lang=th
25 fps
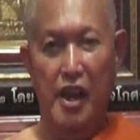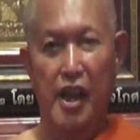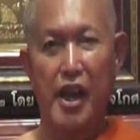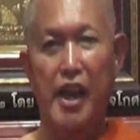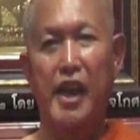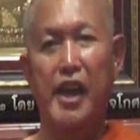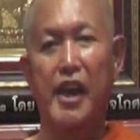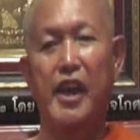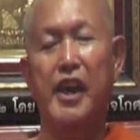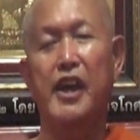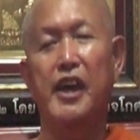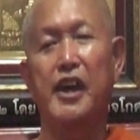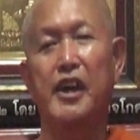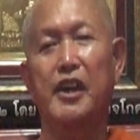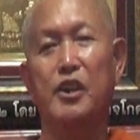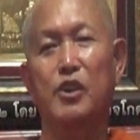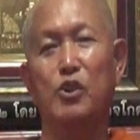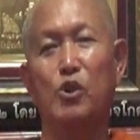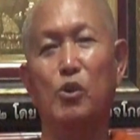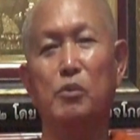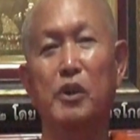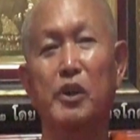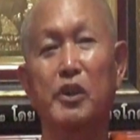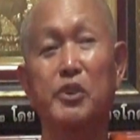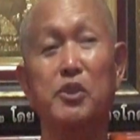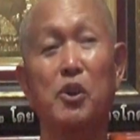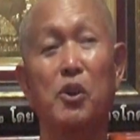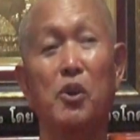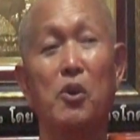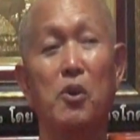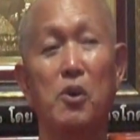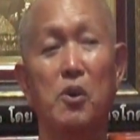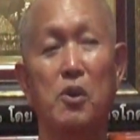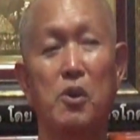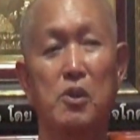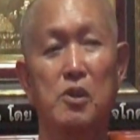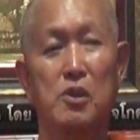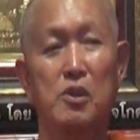แห่หลวงพ่อโต
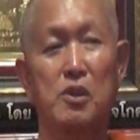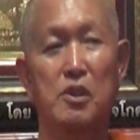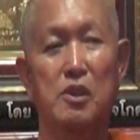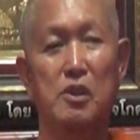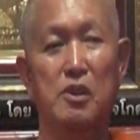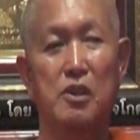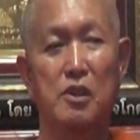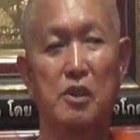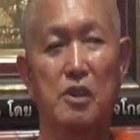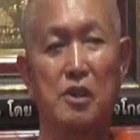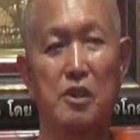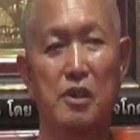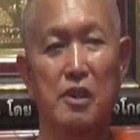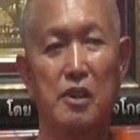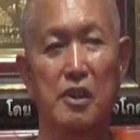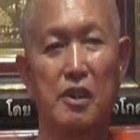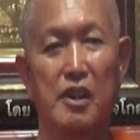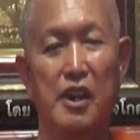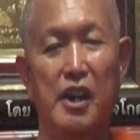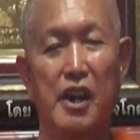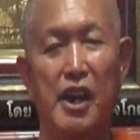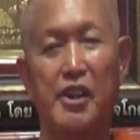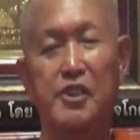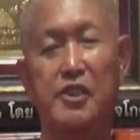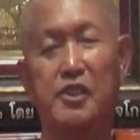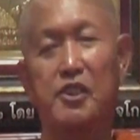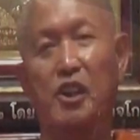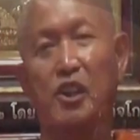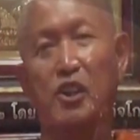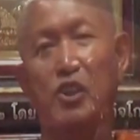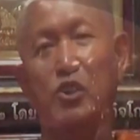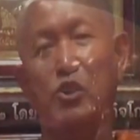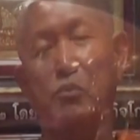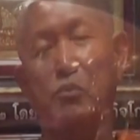อัญเชิญ